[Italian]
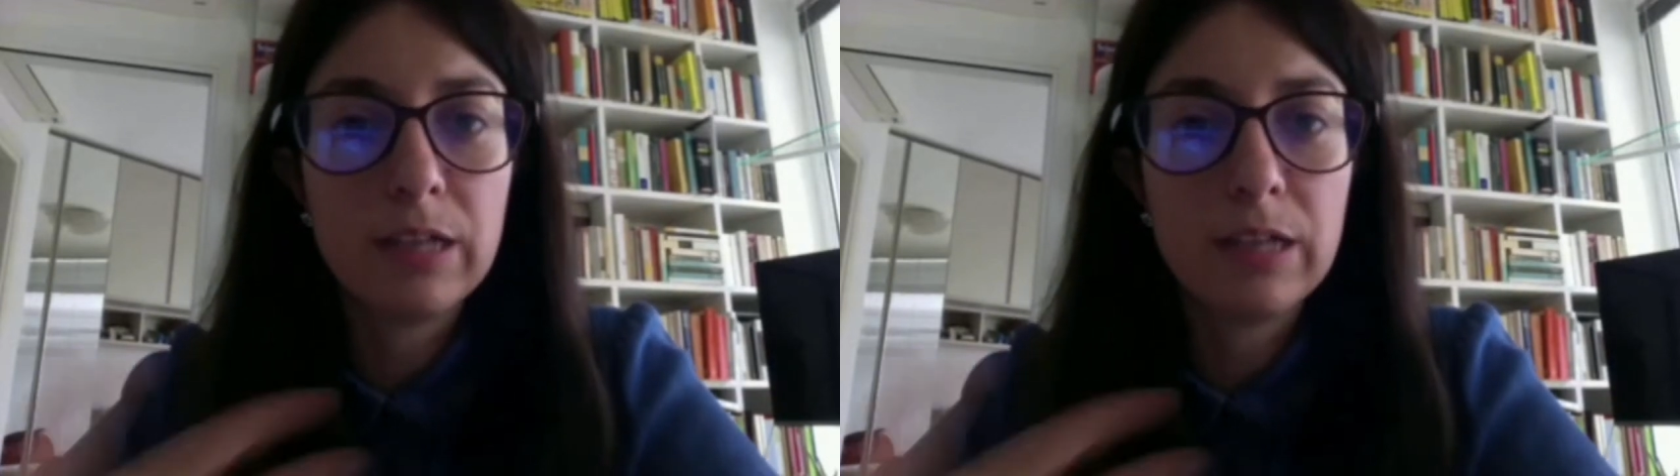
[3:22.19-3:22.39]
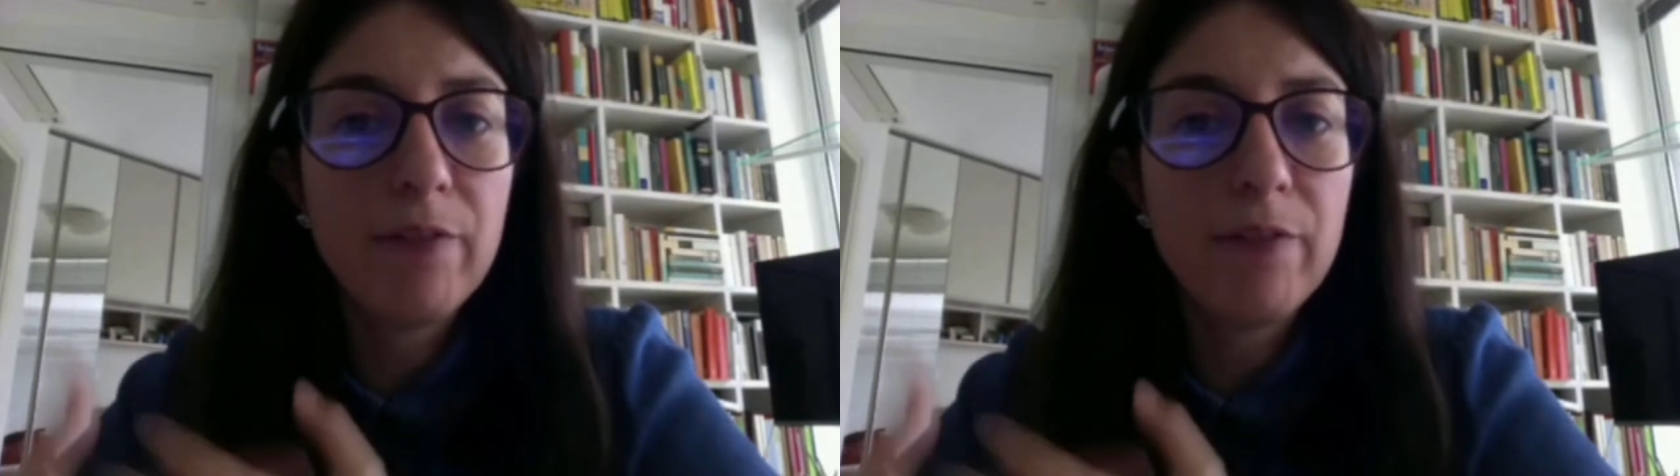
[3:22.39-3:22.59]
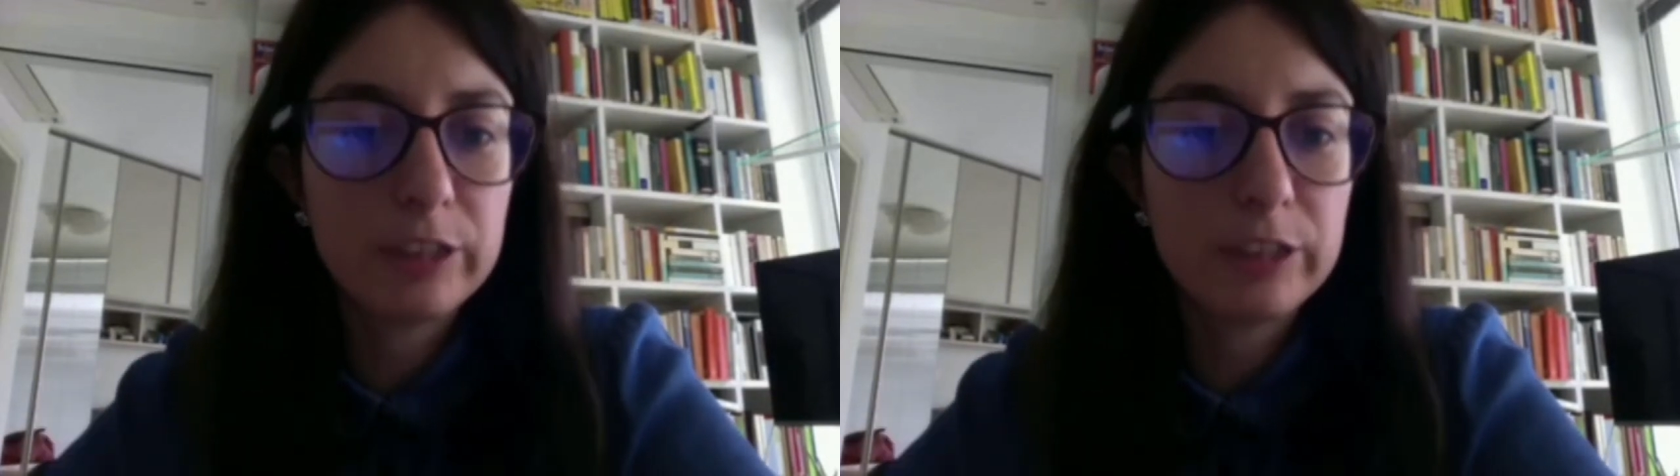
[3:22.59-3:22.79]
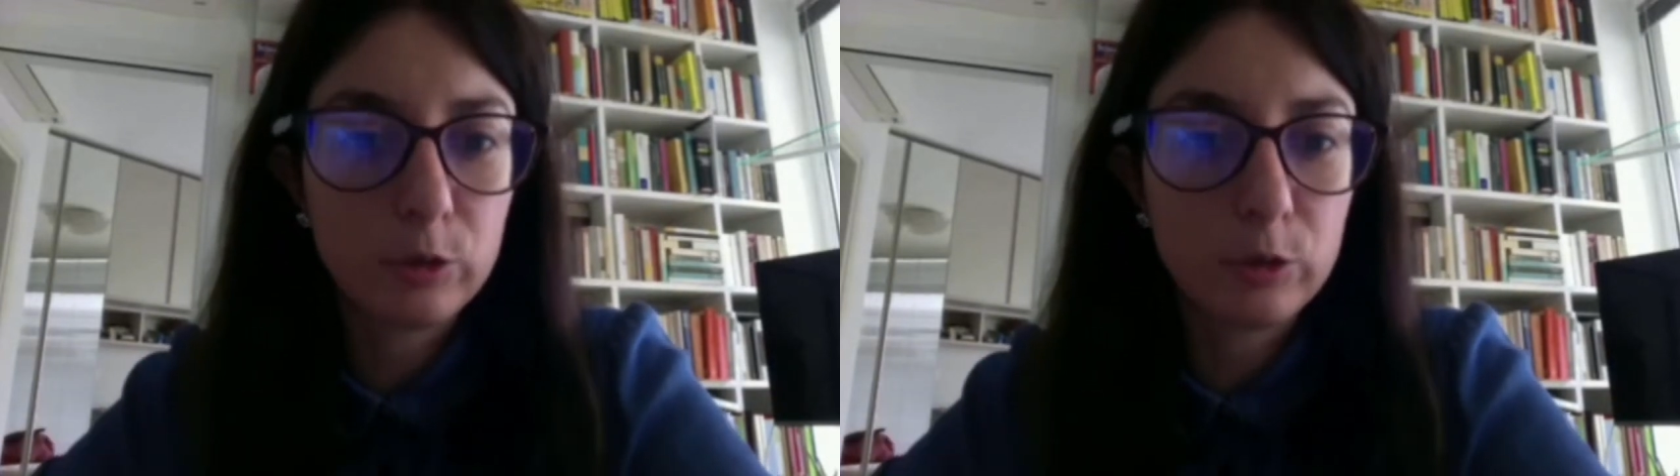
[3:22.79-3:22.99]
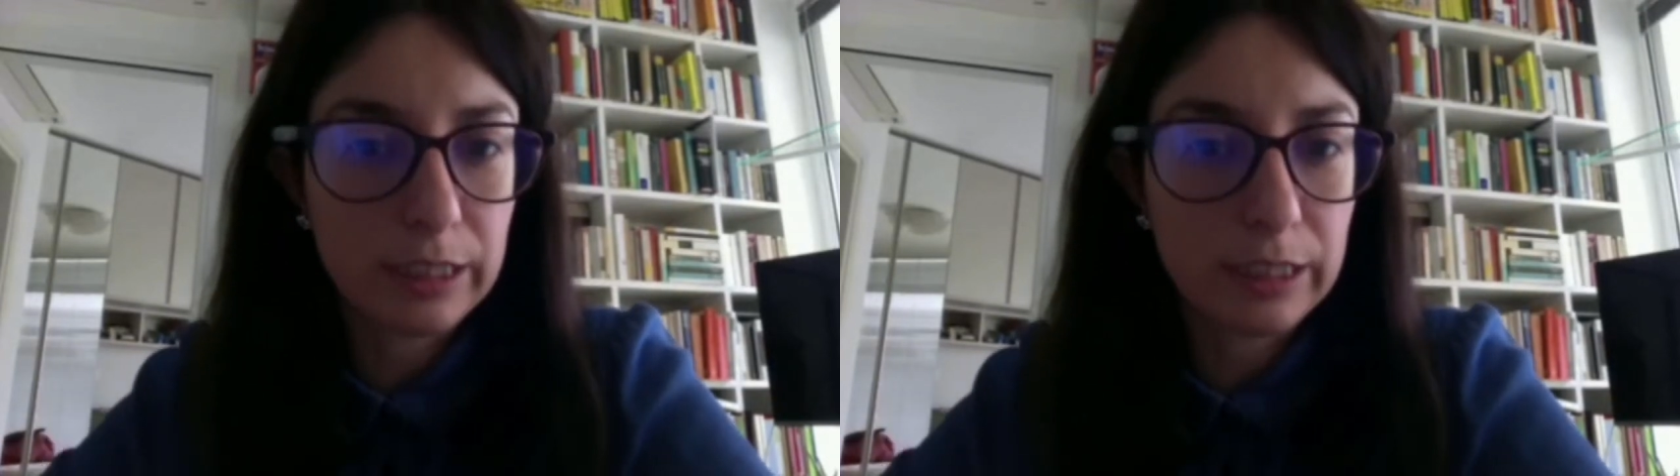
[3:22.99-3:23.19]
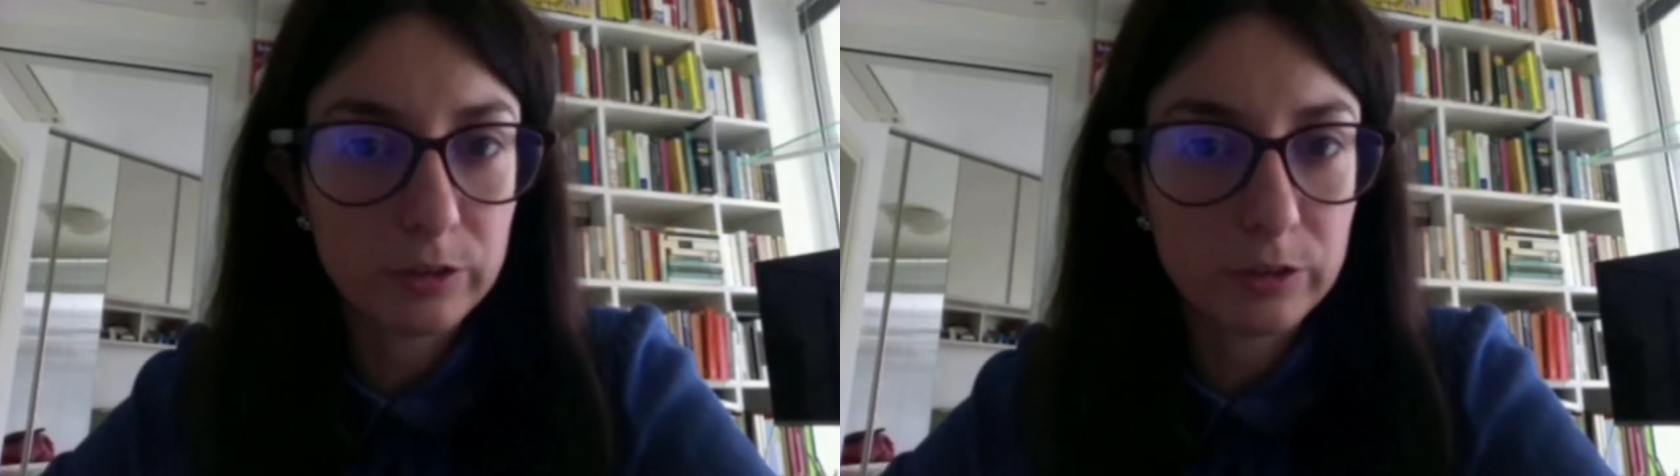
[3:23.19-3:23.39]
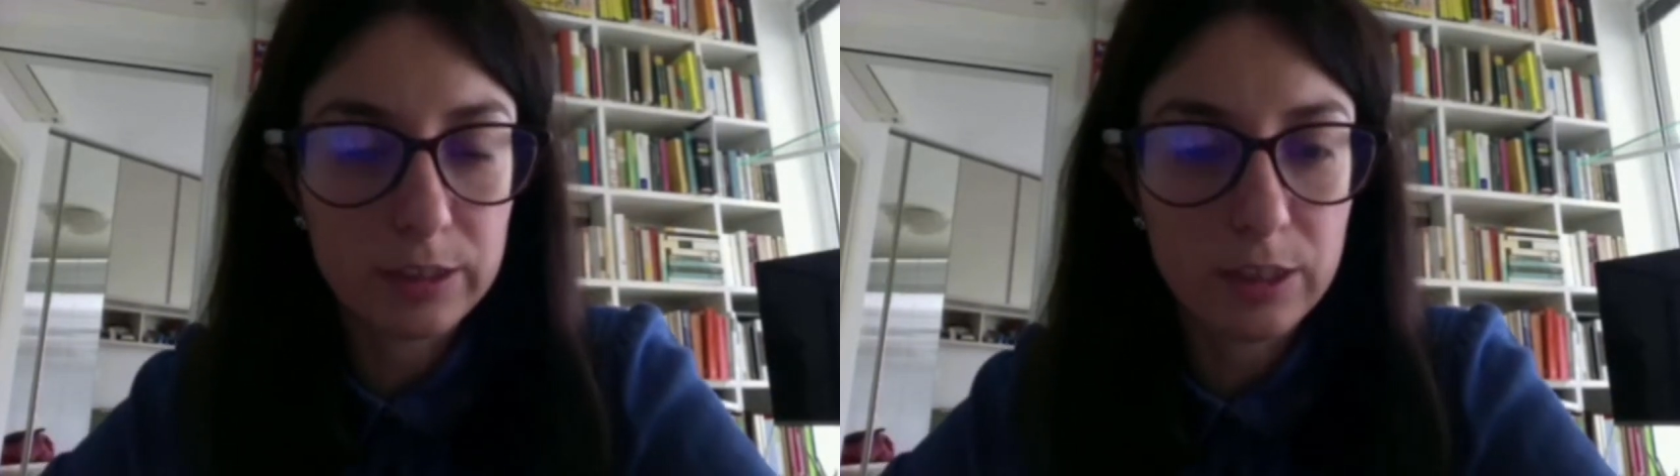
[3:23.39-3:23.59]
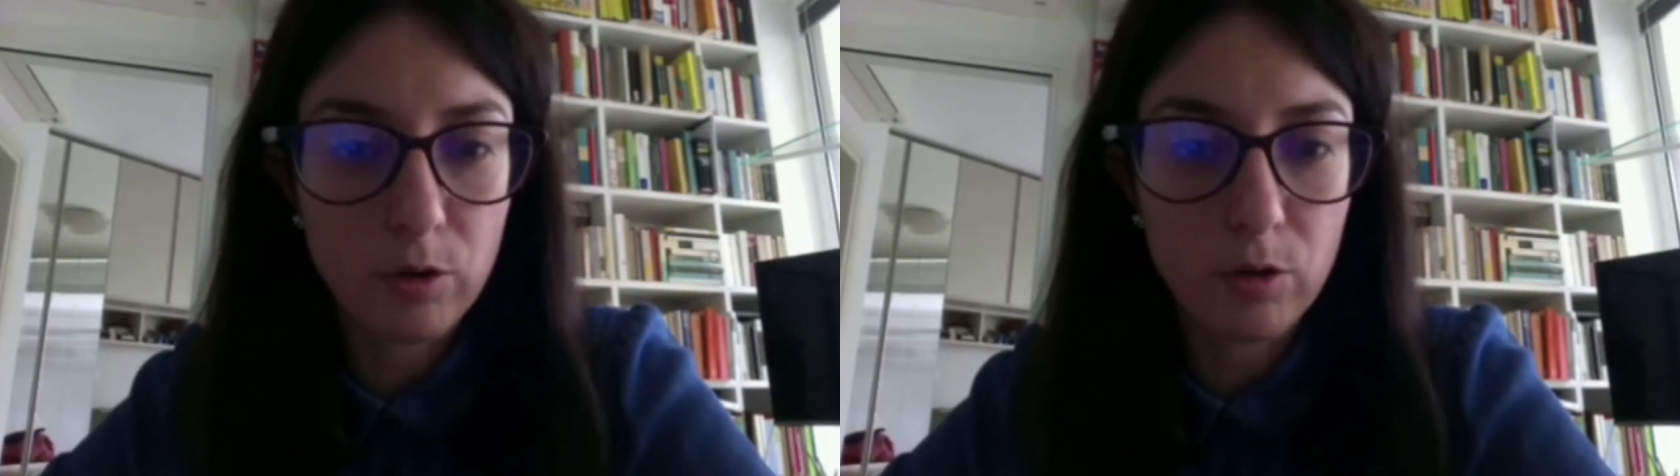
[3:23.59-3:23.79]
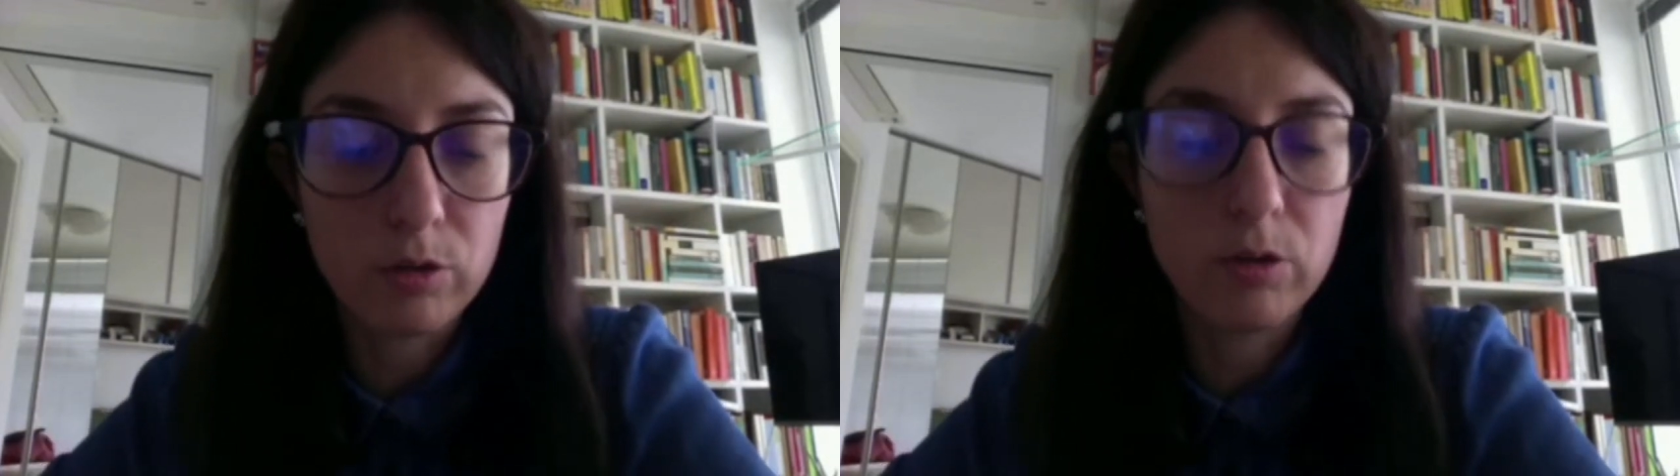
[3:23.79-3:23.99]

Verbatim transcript: a volte in contrasto tra di loro.